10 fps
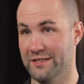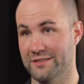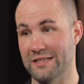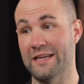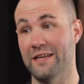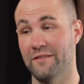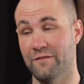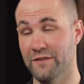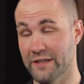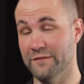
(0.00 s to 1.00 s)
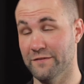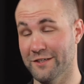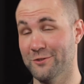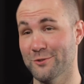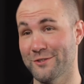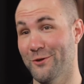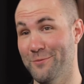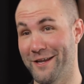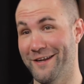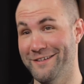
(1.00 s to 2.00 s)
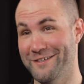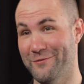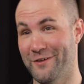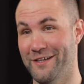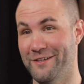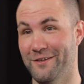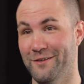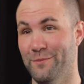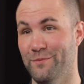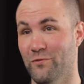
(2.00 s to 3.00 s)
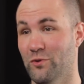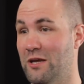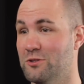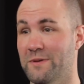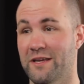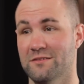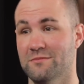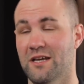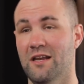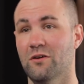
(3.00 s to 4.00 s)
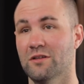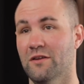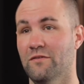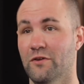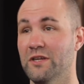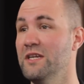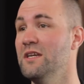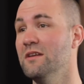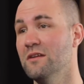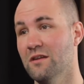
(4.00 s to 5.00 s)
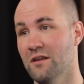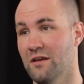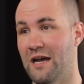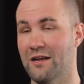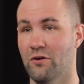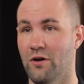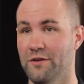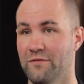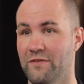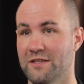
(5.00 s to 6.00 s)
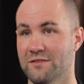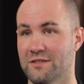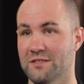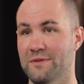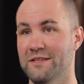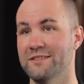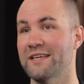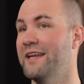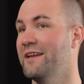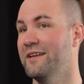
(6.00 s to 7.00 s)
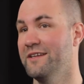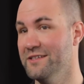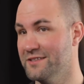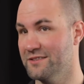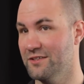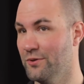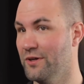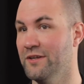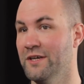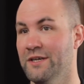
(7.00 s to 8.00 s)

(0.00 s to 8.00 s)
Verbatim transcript: Das ist leider in vielen, vielen Kursräumen leider nicht der Fall, ähm, wo Lautsprecher zum Teil auch dann von hinten äh, angeordnet werden, sodass man den Trainer dann hinter sich hört.